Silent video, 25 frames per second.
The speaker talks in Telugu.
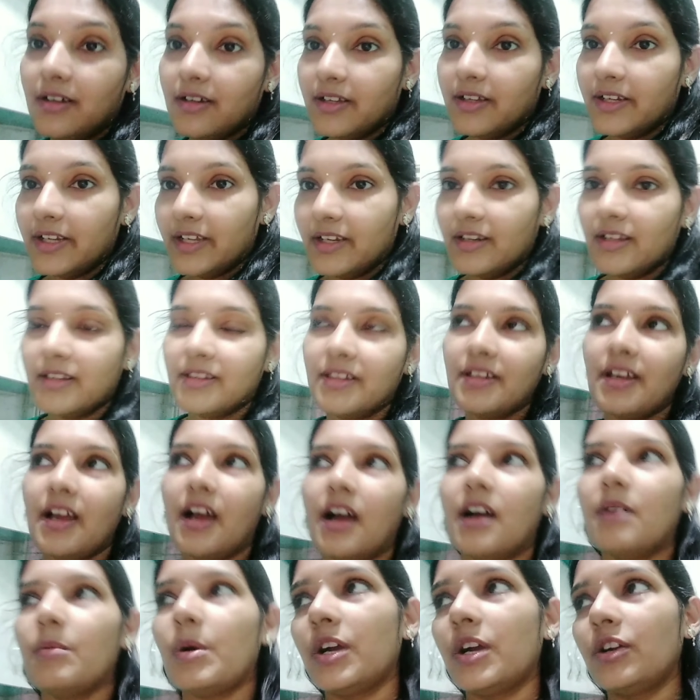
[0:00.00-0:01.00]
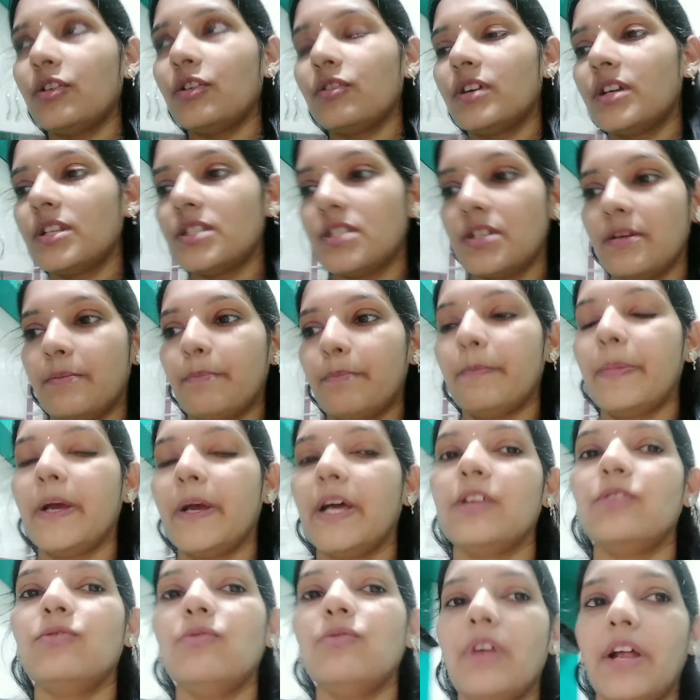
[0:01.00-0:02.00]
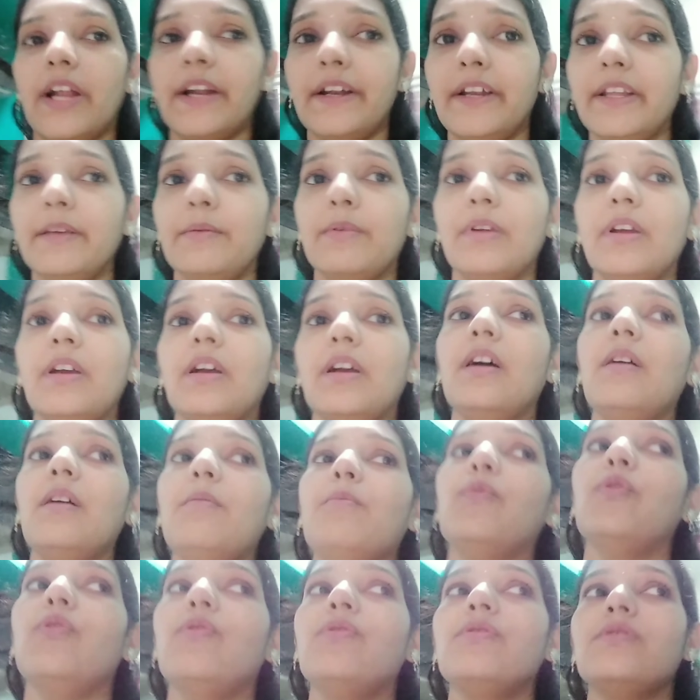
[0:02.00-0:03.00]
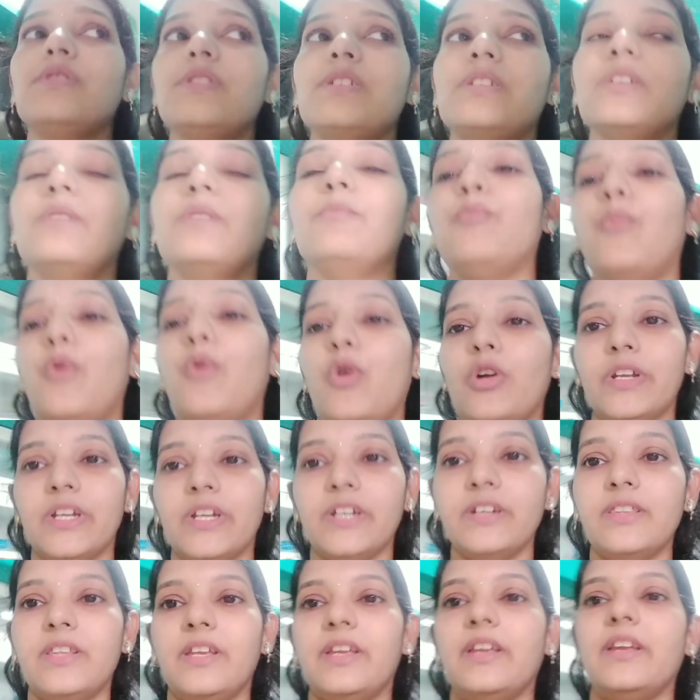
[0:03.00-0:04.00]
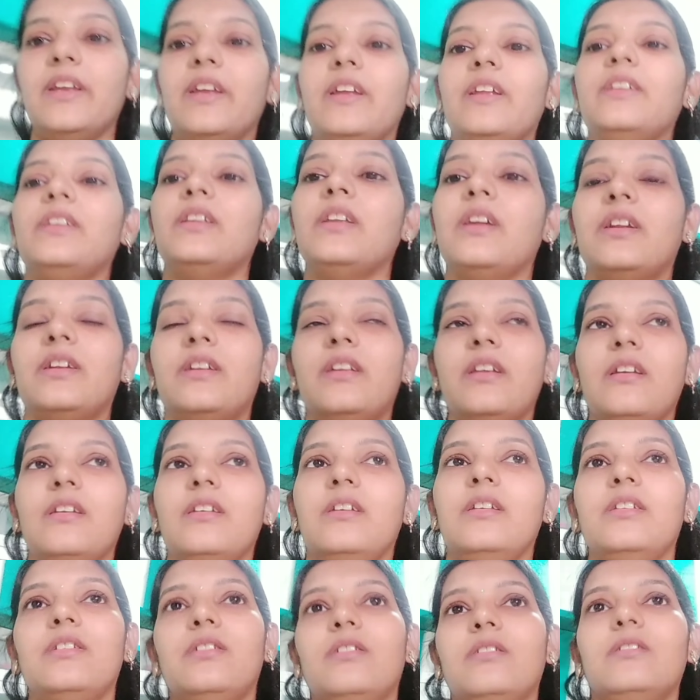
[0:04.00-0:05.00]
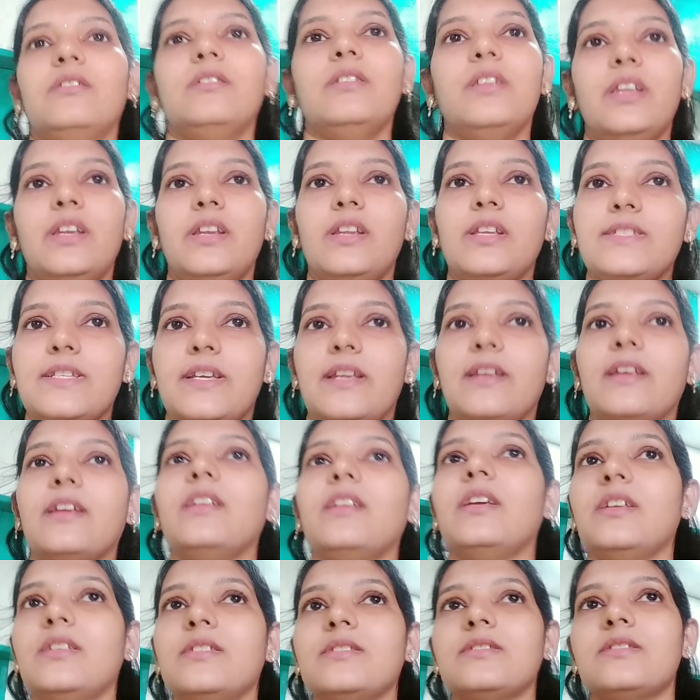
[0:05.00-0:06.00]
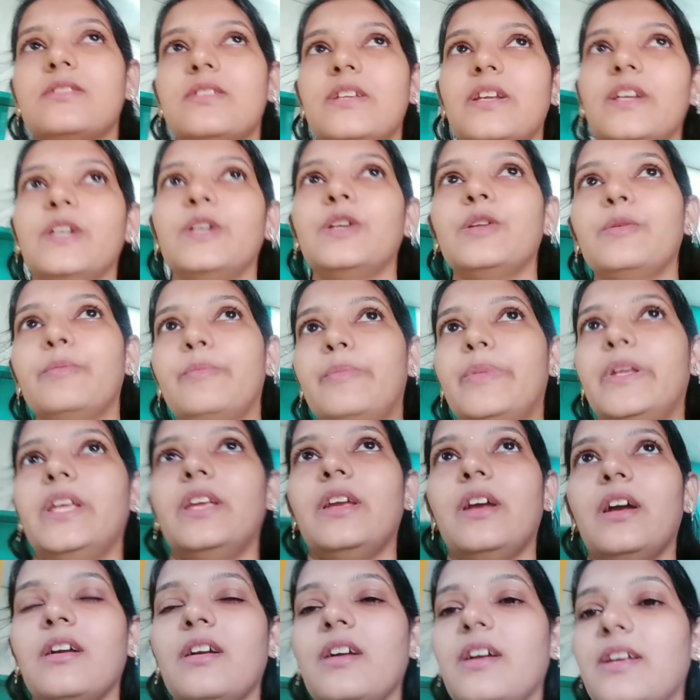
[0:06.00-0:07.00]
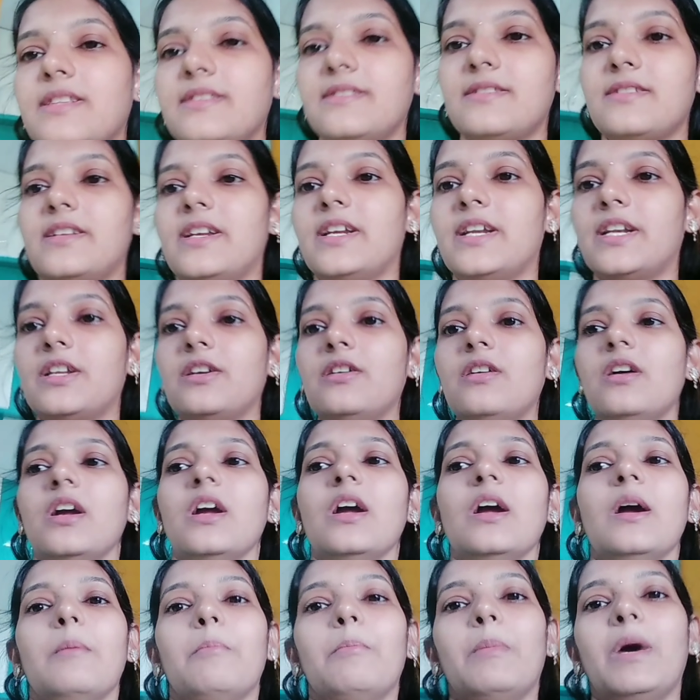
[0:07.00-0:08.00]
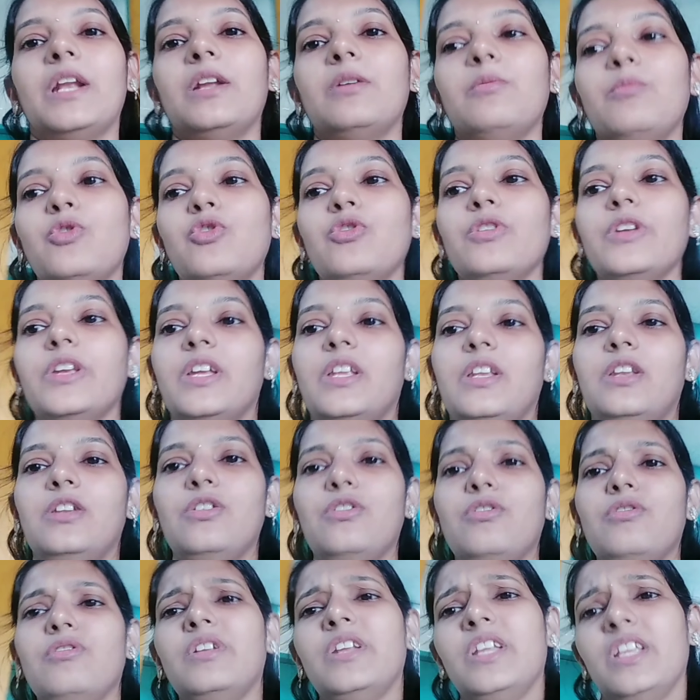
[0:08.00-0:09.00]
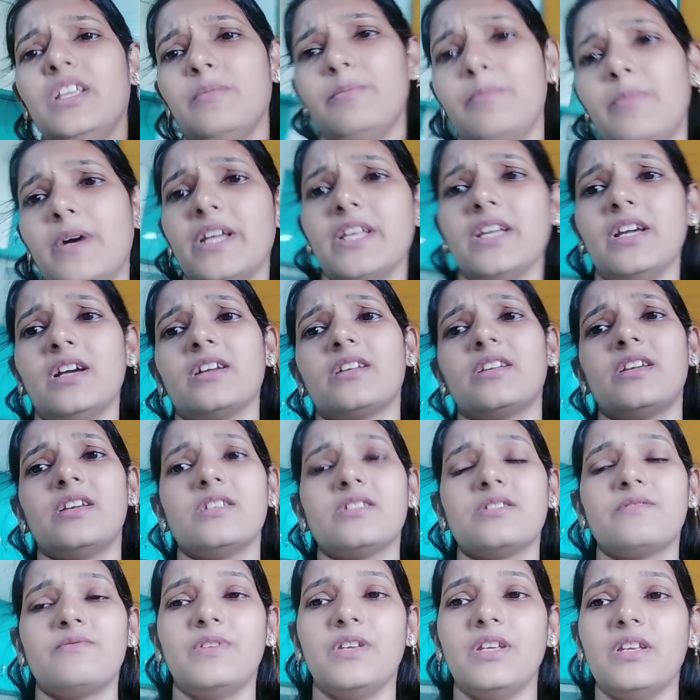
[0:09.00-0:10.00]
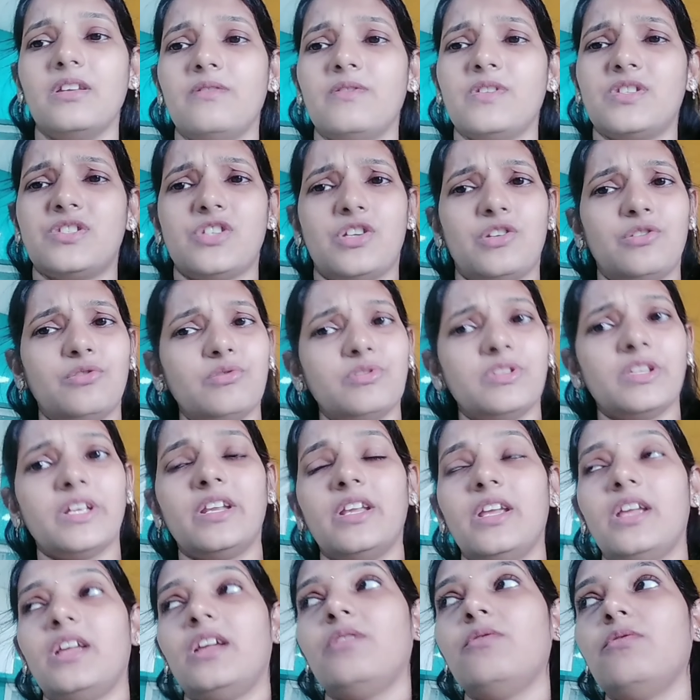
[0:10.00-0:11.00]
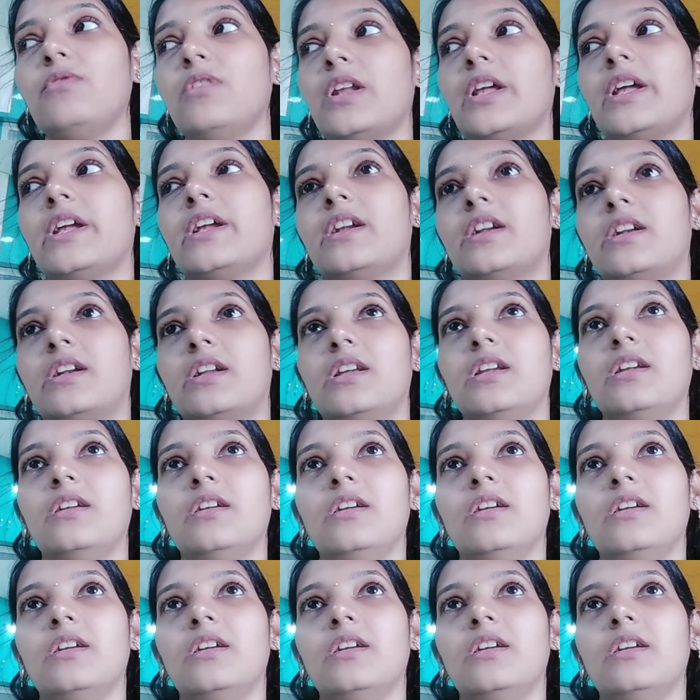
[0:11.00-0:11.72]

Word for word: నేనైతే ఆ మాట ఒకటి చెప్పాను అండ్ ఇంకా మోస్ట్ ఇంపార్టెంట్ థింగ్ ఏంటి అంటే ఈ నిన్న జరిగిన ఇన్సిడెంట్ ప్రియాంక ఇన్సిడెంట్ మనము ఎన్నో నిర్భయ కేసువి ఇవి జరుగుతూనే ఉన్నాయండి